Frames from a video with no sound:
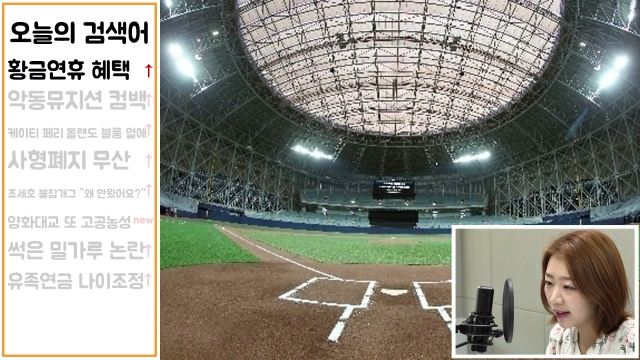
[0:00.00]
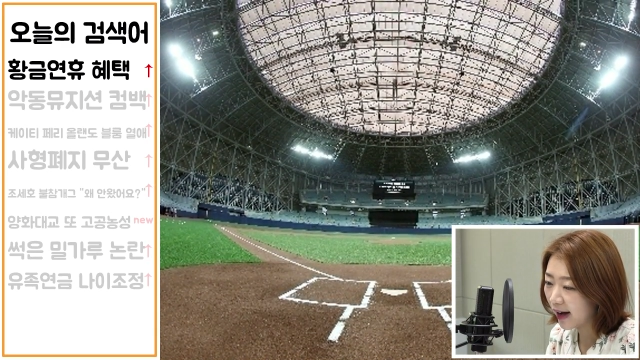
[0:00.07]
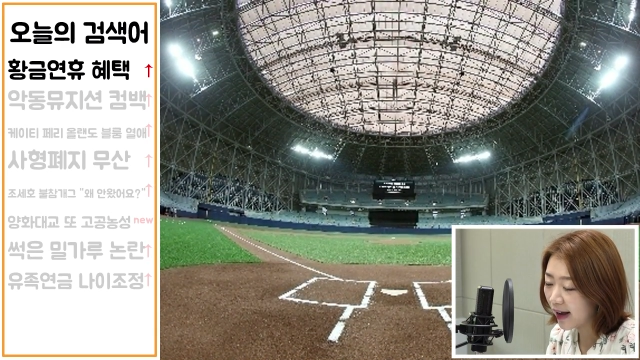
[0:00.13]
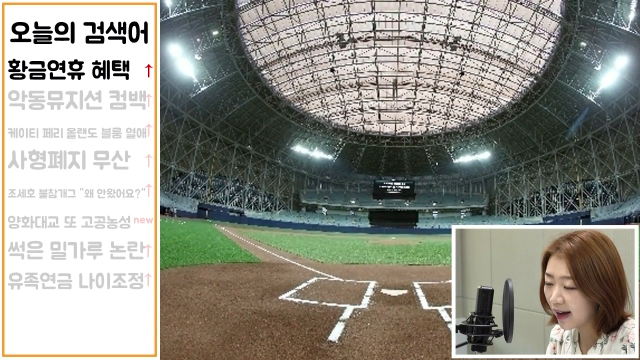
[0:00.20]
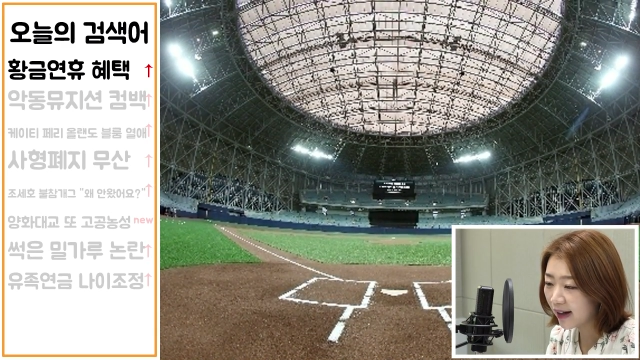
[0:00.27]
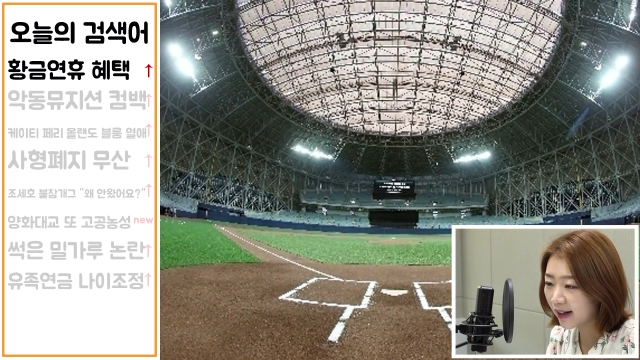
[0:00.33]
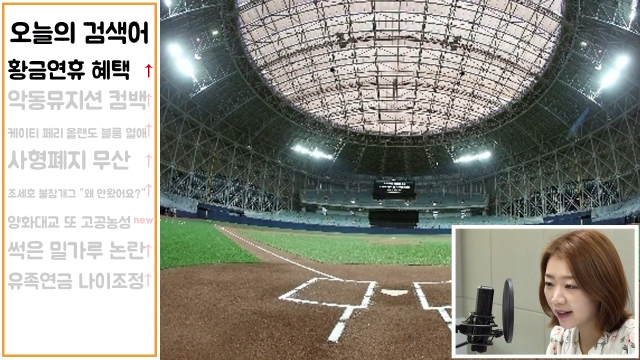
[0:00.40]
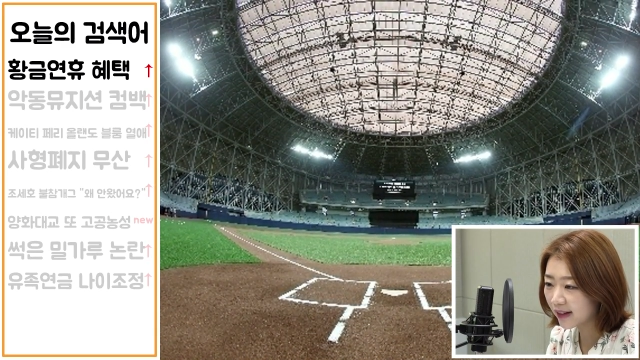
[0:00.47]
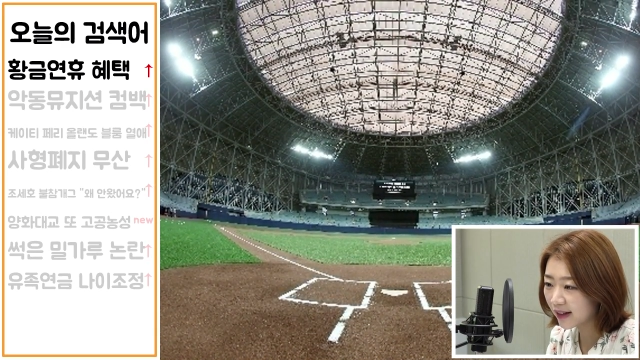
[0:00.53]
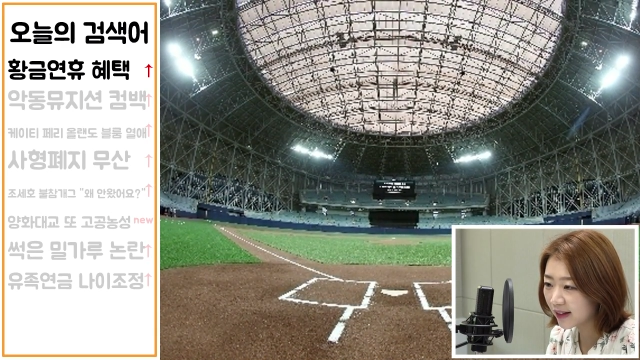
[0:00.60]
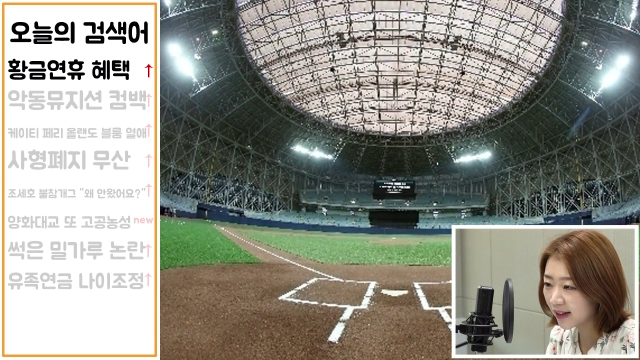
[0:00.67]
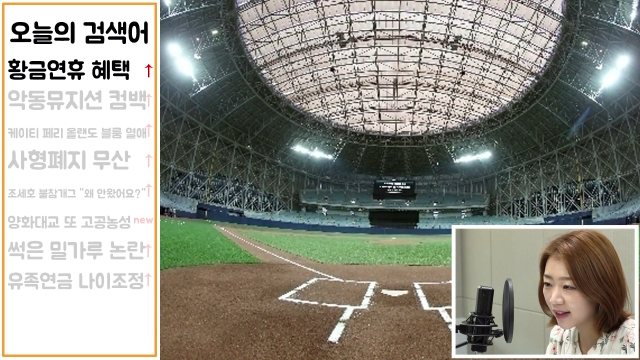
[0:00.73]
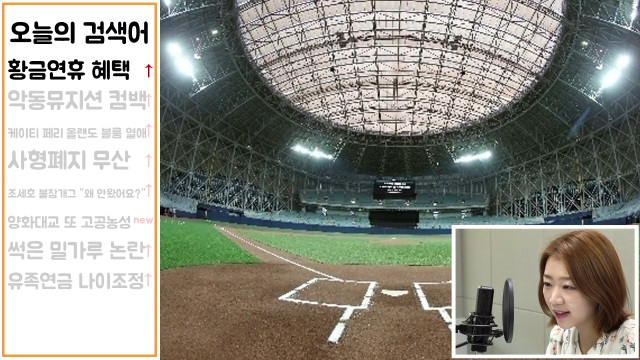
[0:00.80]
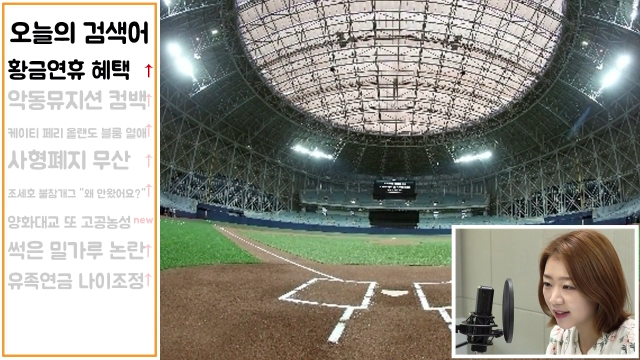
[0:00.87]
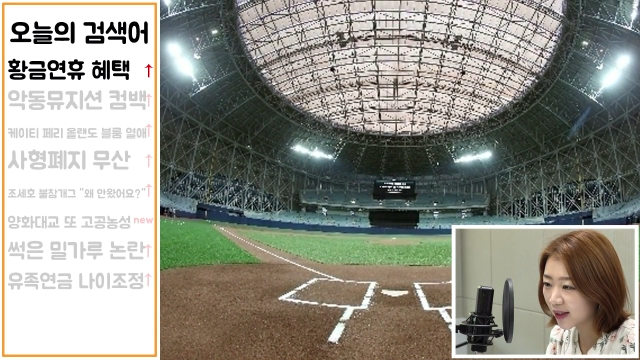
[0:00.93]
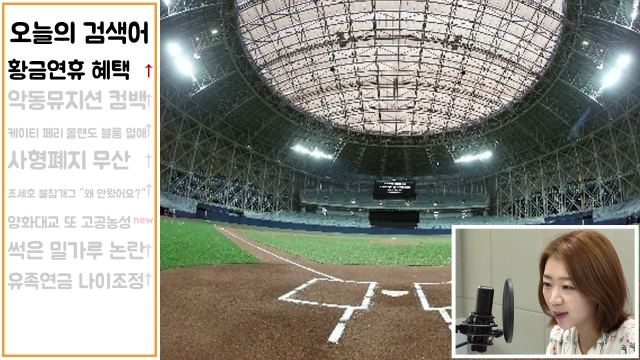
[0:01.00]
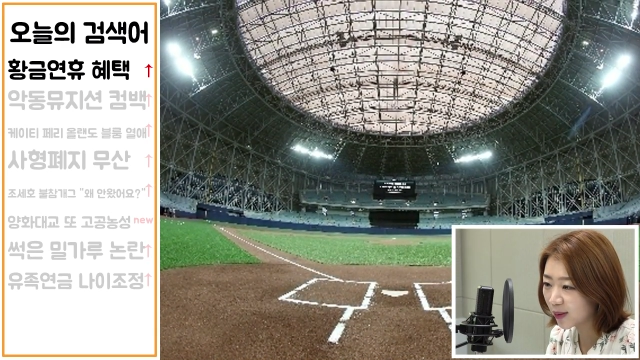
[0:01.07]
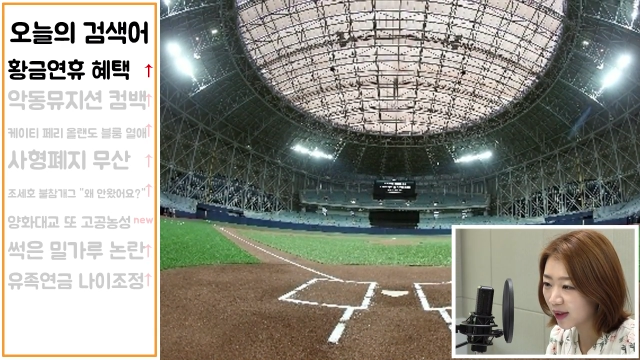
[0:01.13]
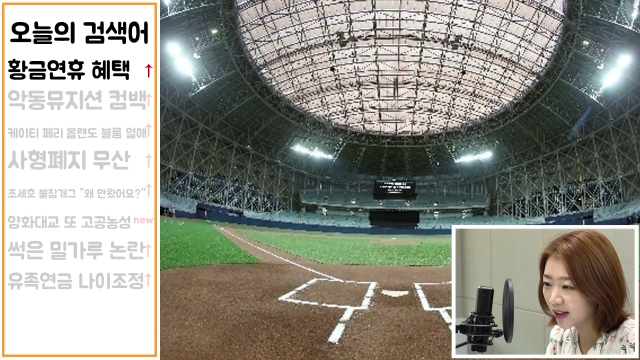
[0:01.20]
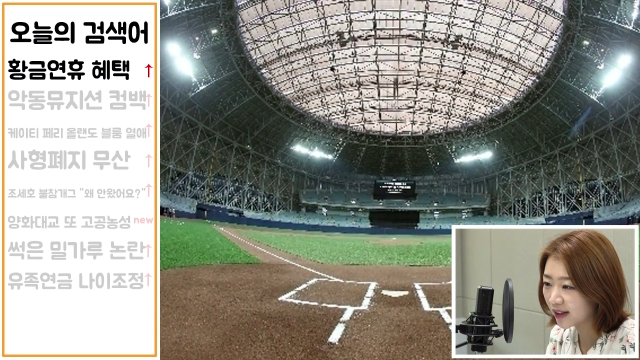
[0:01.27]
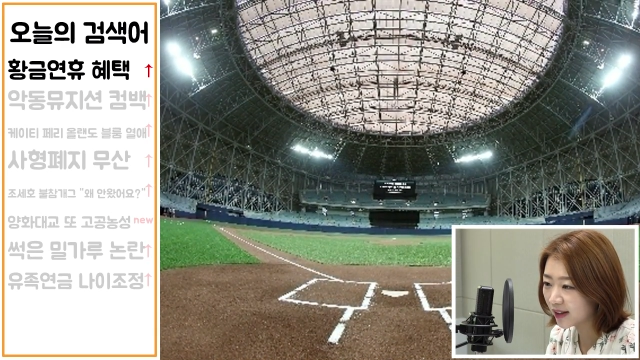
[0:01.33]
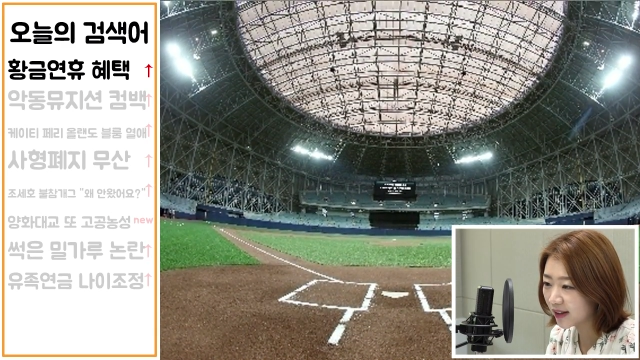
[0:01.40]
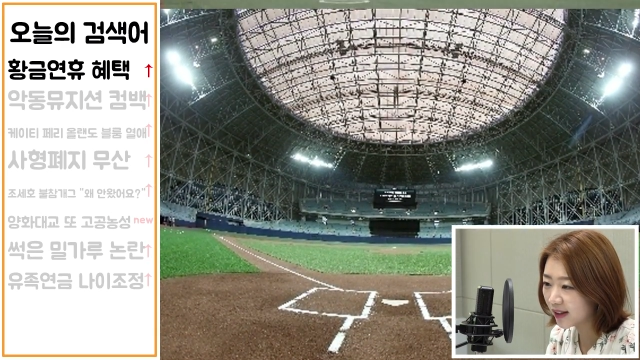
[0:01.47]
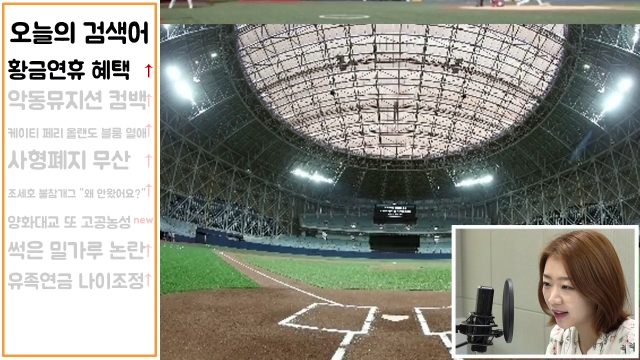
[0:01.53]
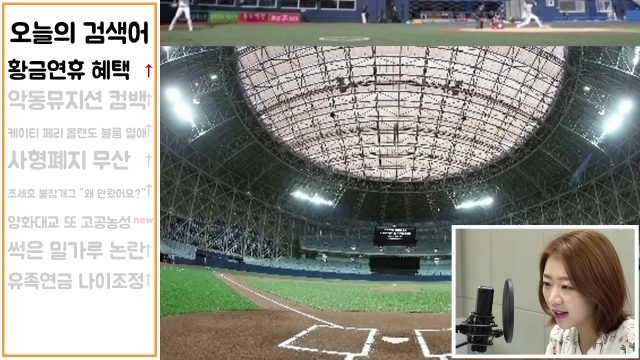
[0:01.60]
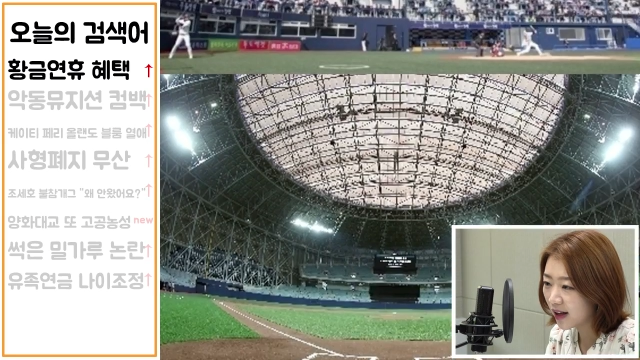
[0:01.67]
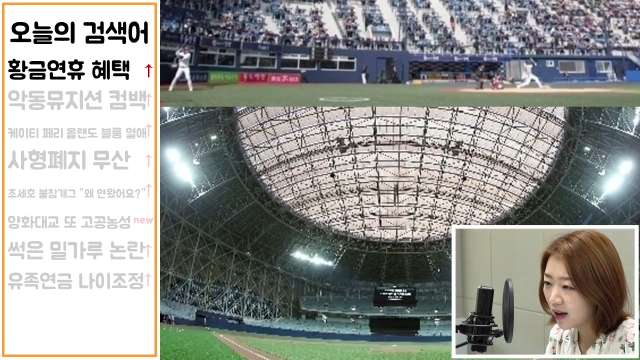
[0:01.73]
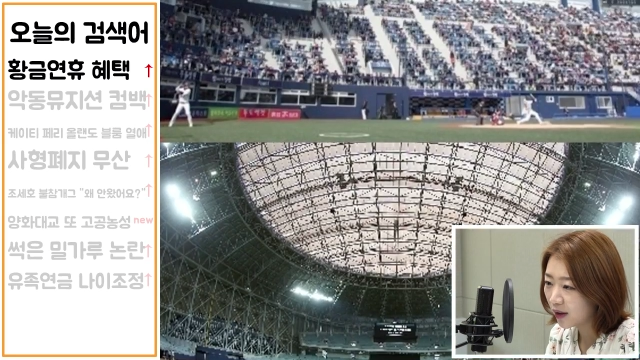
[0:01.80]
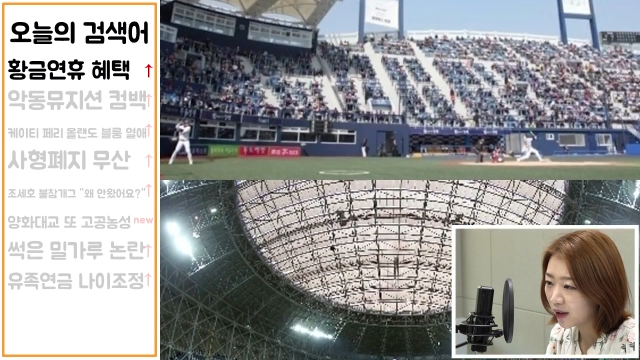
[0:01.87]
다양한 혜택을 제공하는 등